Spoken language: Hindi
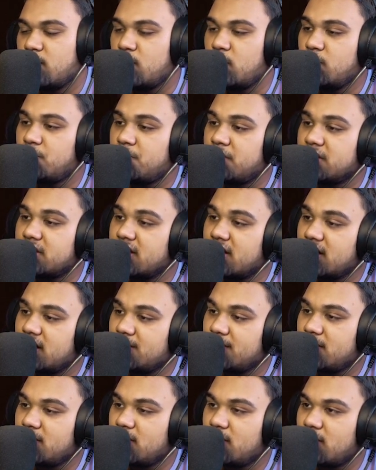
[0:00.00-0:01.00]
वो पंद्रह
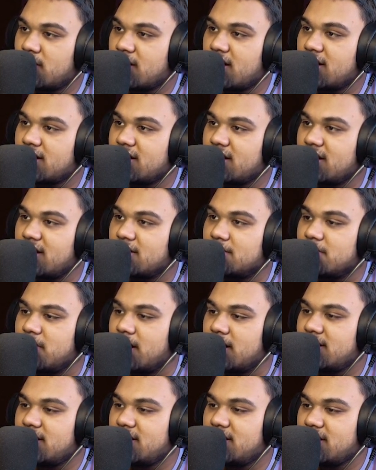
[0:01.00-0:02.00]
लेवल और आ गए
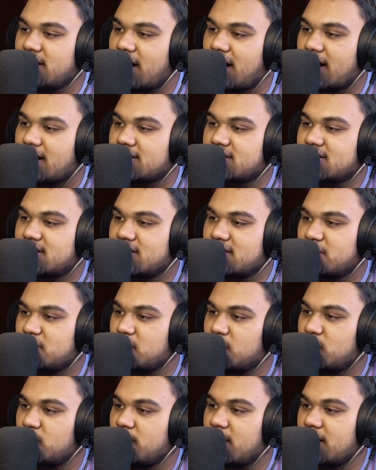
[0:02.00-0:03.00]
भाई आज के
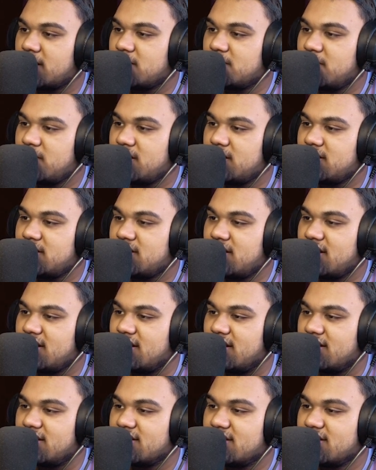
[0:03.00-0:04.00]
शुरुआत में इतने